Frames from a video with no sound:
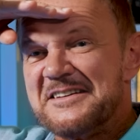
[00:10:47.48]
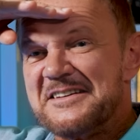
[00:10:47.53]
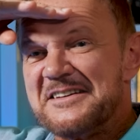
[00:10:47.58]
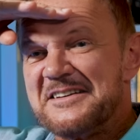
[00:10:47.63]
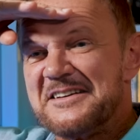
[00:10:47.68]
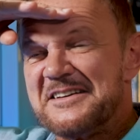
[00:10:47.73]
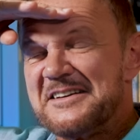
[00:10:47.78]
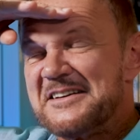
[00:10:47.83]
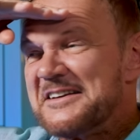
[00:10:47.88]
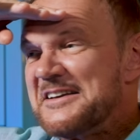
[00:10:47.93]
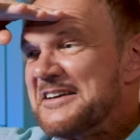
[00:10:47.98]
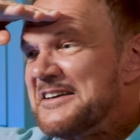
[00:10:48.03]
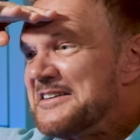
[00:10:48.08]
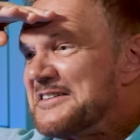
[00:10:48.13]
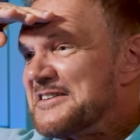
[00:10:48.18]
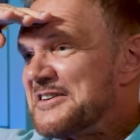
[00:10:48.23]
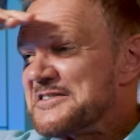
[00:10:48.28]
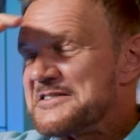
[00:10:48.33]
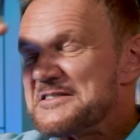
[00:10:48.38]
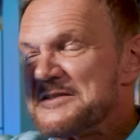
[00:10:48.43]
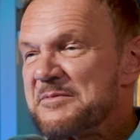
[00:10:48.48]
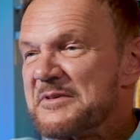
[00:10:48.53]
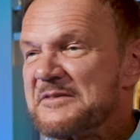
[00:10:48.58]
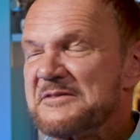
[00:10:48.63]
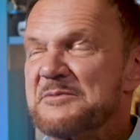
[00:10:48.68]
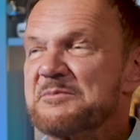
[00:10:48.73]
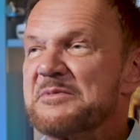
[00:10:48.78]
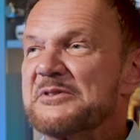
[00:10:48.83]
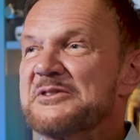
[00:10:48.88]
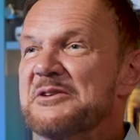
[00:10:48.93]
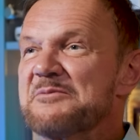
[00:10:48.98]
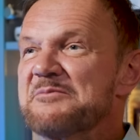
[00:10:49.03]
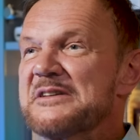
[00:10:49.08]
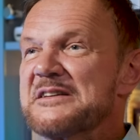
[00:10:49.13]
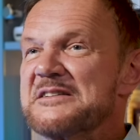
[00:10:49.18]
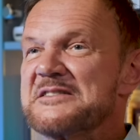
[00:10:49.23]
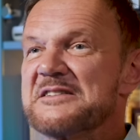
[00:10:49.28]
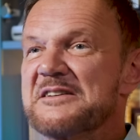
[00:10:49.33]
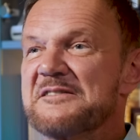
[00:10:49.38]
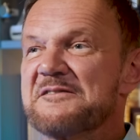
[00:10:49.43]
E, I to jest
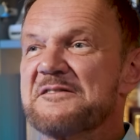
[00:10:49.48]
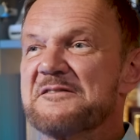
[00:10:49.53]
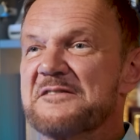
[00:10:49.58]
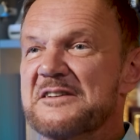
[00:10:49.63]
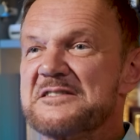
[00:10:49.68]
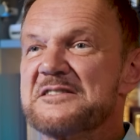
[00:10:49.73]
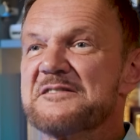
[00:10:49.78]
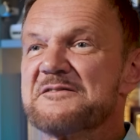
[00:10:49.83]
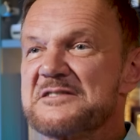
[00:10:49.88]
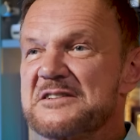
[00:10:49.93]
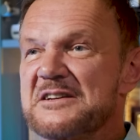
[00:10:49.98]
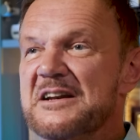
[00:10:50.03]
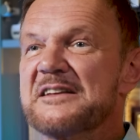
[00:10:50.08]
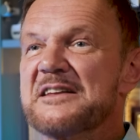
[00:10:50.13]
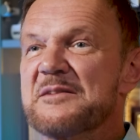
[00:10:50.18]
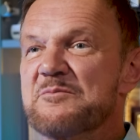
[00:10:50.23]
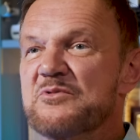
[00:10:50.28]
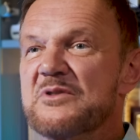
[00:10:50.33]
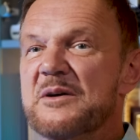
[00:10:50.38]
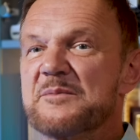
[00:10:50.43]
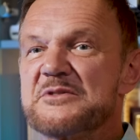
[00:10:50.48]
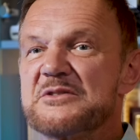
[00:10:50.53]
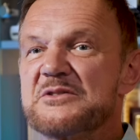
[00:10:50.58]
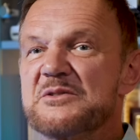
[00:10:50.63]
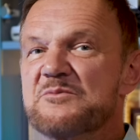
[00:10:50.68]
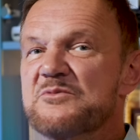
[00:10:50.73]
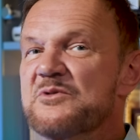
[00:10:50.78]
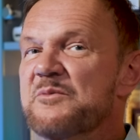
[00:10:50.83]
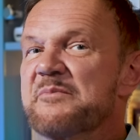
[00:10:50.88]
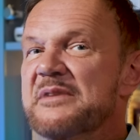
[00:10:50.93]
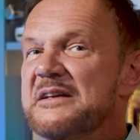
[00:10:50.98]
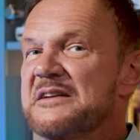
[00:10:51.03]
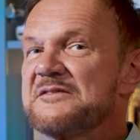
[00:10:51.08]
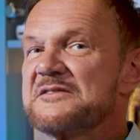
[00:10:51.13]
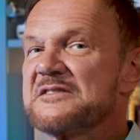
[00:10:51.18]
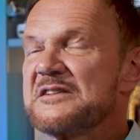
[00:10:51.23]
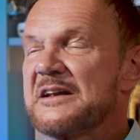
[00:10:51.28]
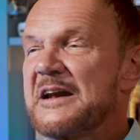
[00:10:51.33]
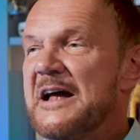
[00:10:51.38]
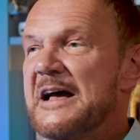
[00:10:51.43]
nieprawdopodobne, że właśnie w Szklanej Pułapce to było pierwszy